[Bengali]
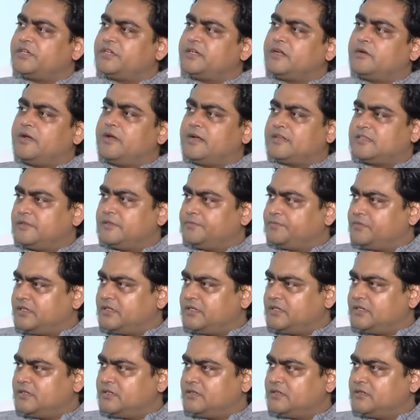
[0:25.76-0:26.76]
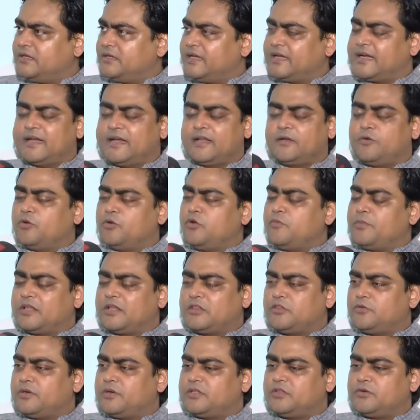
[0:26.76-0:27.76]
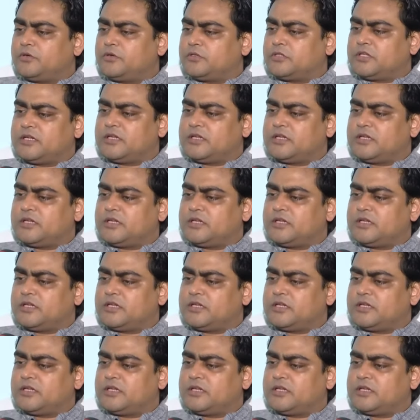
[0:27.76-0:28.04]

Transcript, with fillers: সেটাও অ্যাকসেপ্টেড এখানে কোনো বাধ্যবাধকতা